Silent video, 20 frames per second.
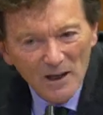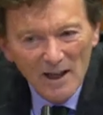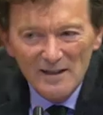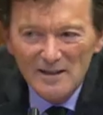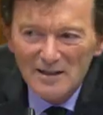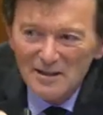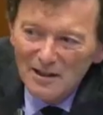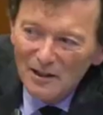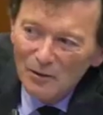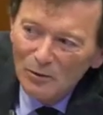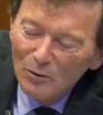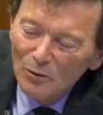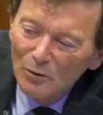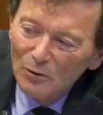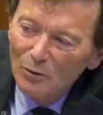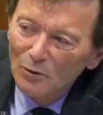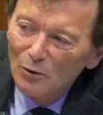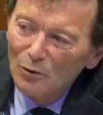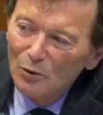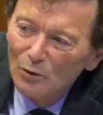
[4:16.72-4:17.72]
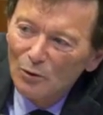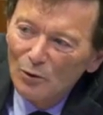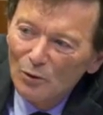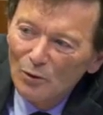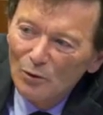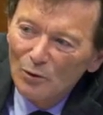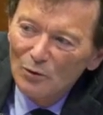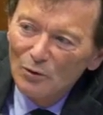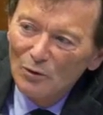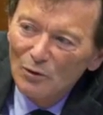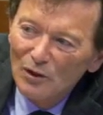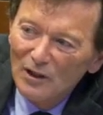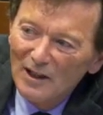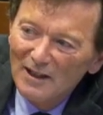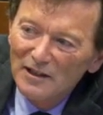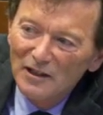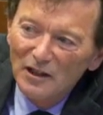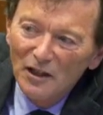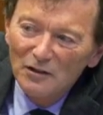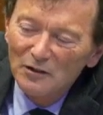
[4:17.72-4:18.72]
Alors là, c'est
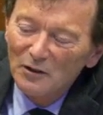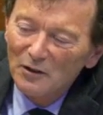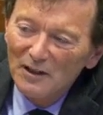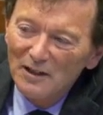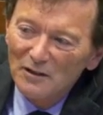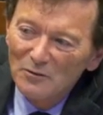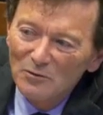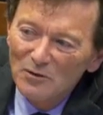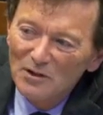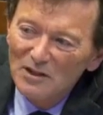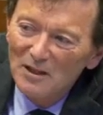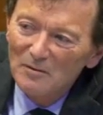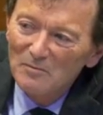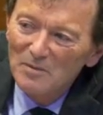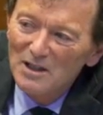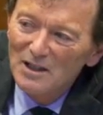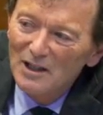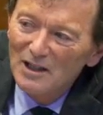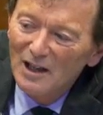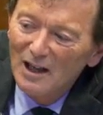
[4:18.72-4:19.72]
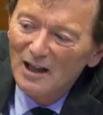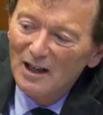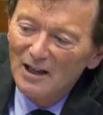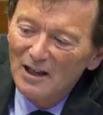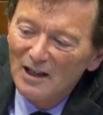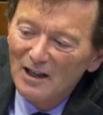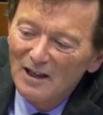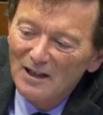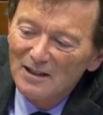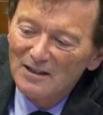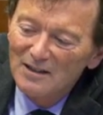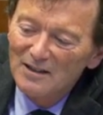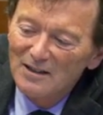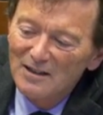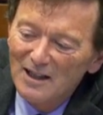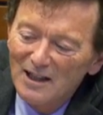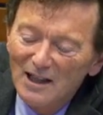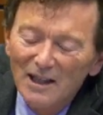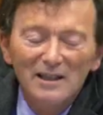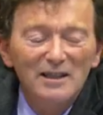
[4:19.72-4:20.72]
l'indicateur, il est tout simple,
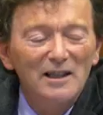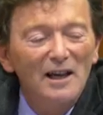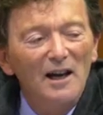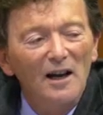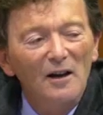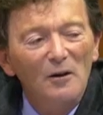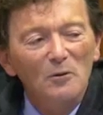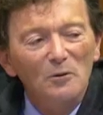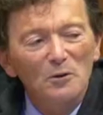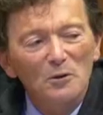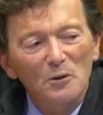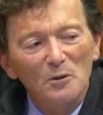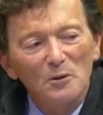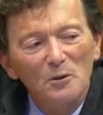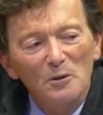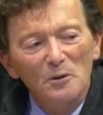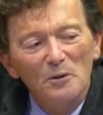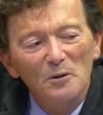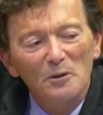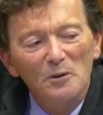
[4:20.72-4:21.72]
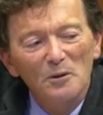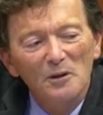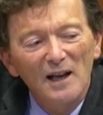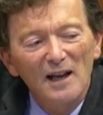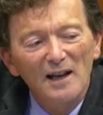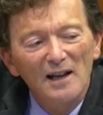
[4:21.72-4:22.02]
c'est l'écart entre